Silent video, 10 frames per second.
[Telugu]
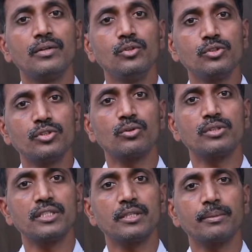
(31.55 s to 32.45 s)
న్యూస్లోకి
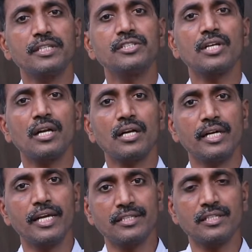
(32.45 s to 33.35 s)
వచ్చిందంటే చాలా
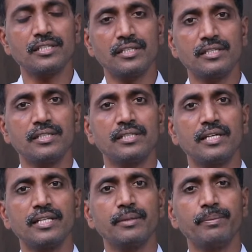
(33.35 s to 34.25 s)
డేంజరస్ డిసీజ్
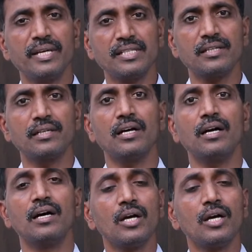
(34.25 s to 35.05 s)
అండి ఇది బేసిక్గా